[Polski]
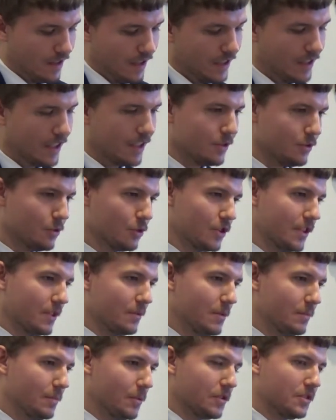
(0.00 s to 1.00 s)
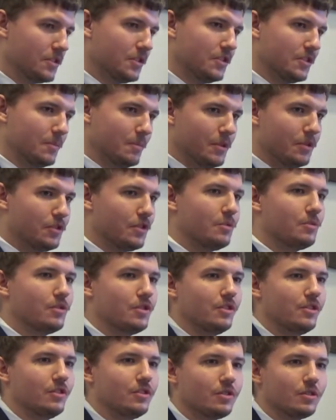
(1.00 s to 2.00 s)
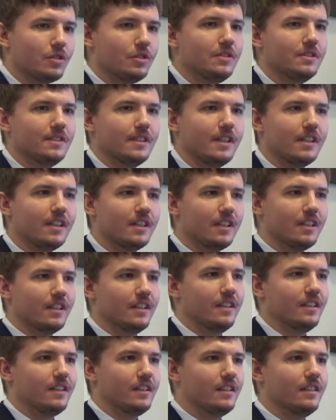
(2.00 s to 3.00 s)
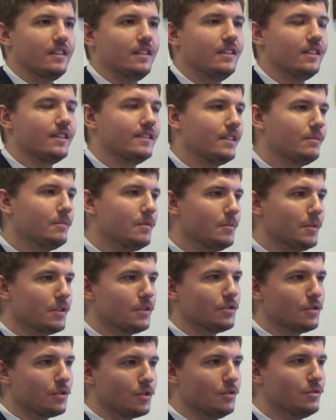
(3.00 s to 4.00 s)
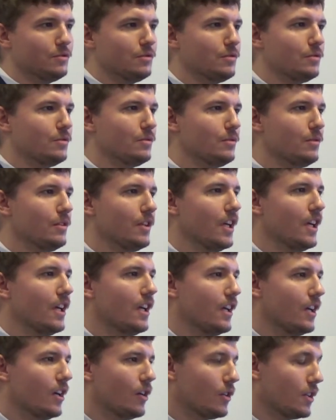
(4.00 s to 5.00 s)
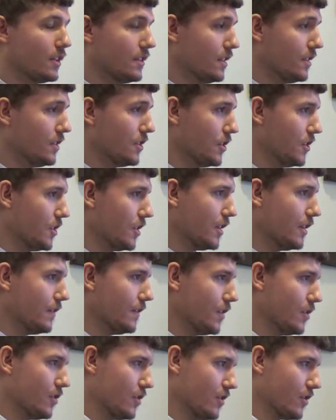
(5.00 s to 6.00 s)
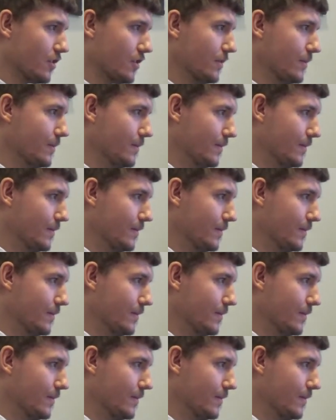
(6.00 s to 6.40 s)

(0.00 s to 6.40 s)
I tak już cały proces zbliżał się do końca, i na samym jego końcu okazała się ciekawa rzecz,